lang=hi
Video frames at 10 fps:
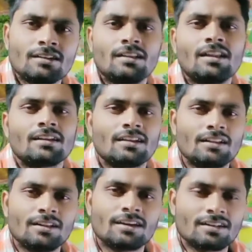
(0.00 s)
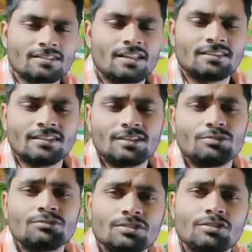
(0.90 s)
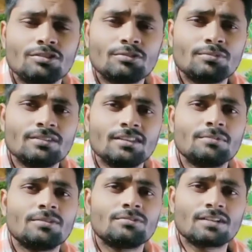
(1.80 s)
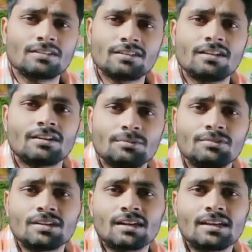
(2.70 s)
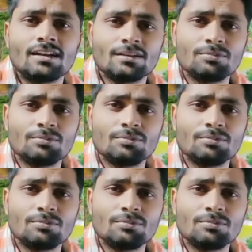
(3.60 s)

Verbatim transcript: लड़की लेकर जाती है तो उसी को लोग बोलते हैं भाई उसका सील कब टूटेगा यानी